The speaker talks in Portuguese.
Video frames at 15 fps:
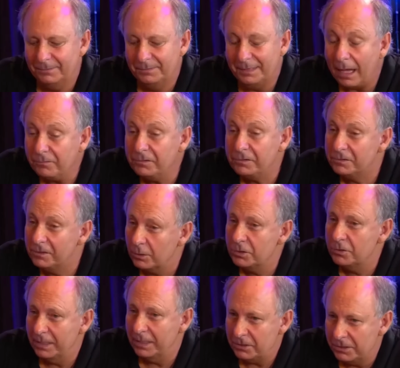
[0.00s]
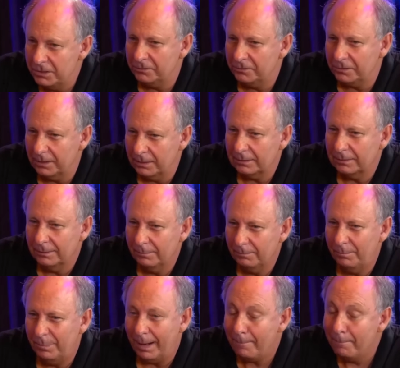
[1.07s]
Na visão adventista,
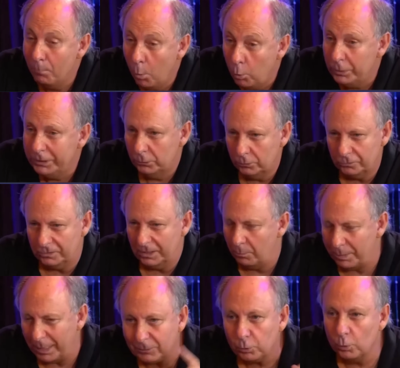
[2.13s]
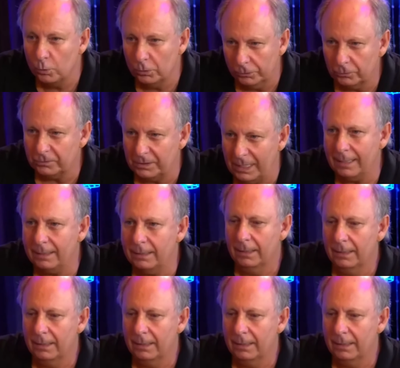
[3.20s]
para muitos, não para todos, tá?